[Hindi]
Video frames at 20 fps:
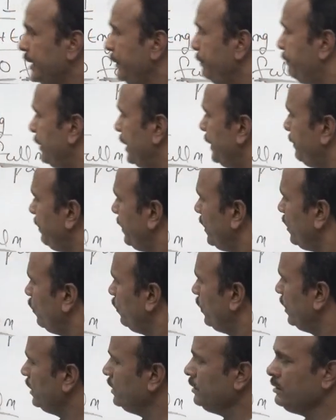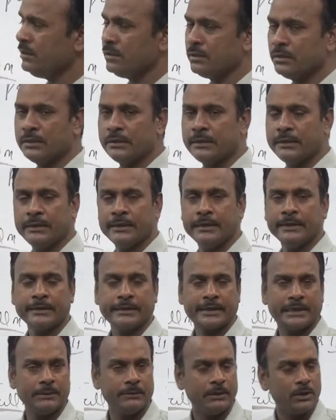कि पेपर वन
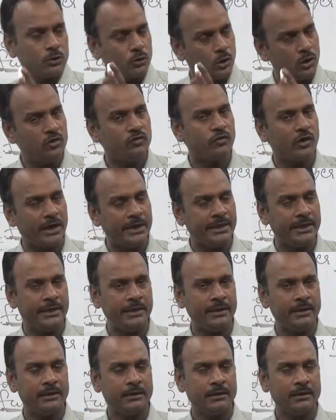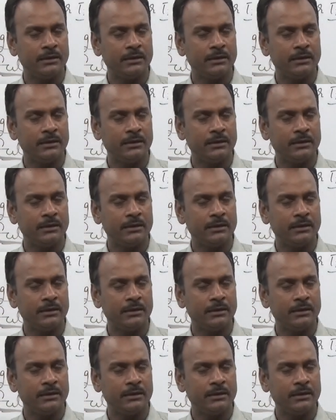केवल क्वालिफाई है